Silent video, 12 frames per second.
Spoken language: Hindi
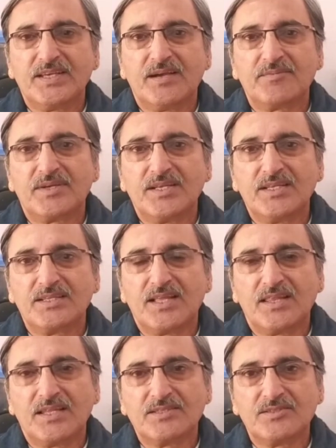फिर
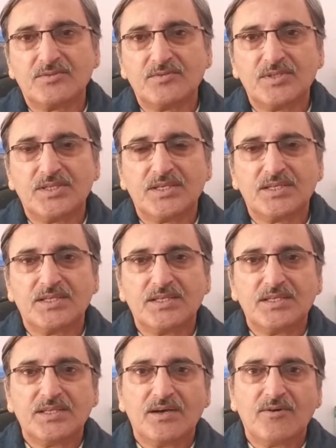लिंग
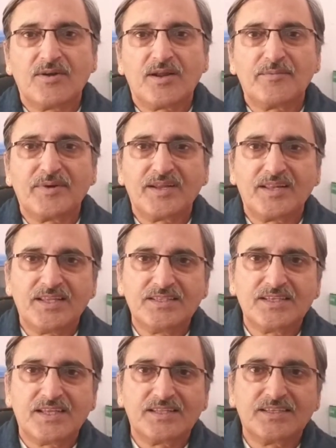पर सुपारी भाग को
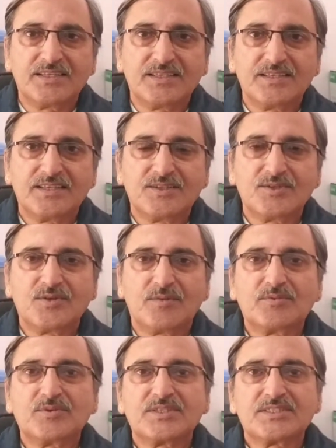छोड़कर
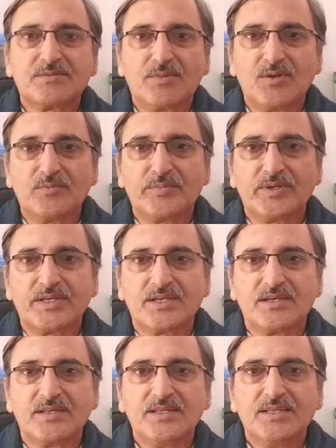हल्के हाथ से
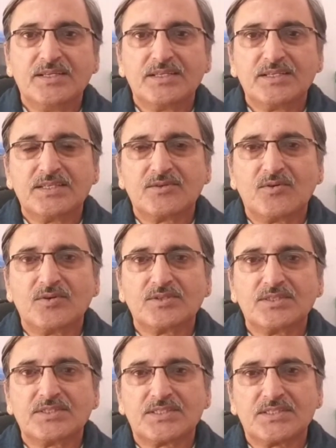या
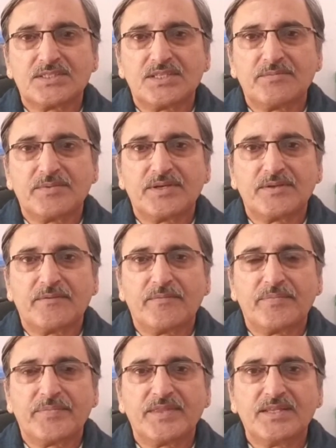जो लिंग का अग्रभाग
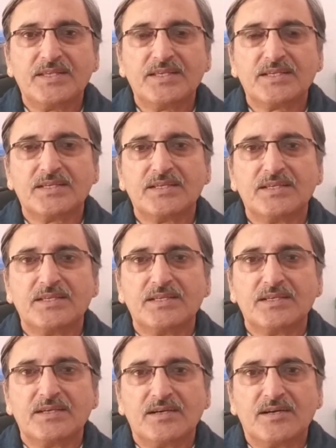है उसको
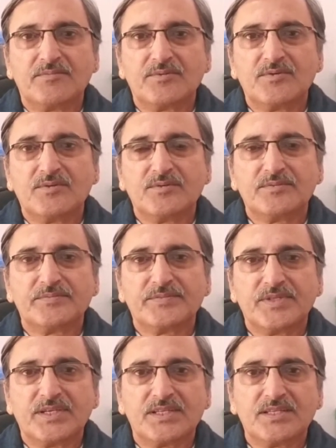छोड़कर आप धीरे धीरे
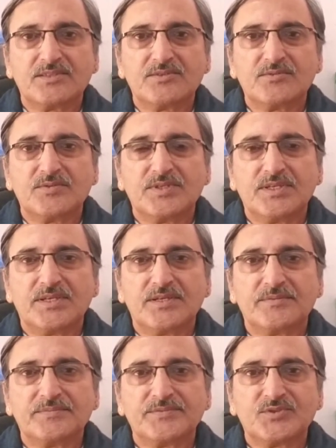इसको मालिश करें
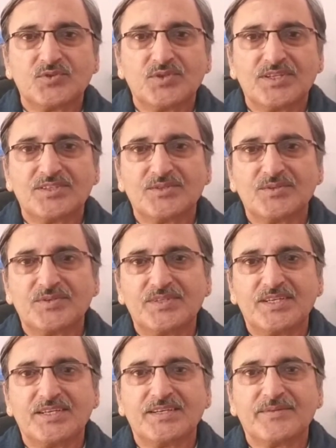जिससे
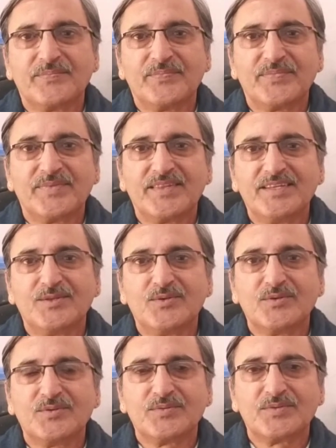इस तेल
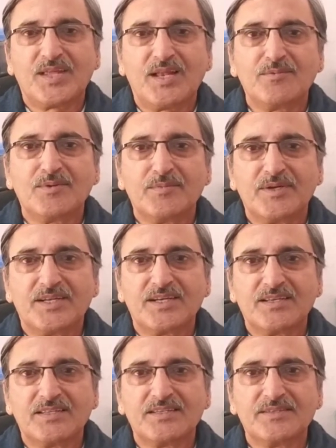से लिंग में
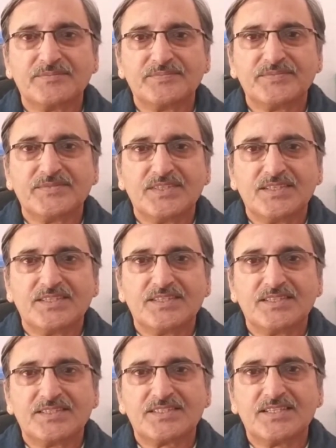उत्तेजना आएगी
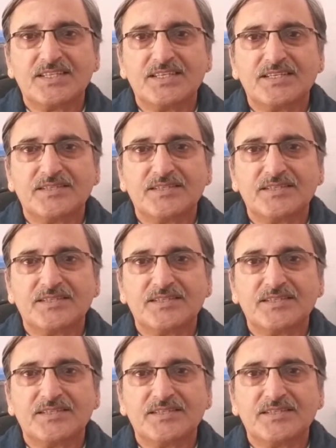और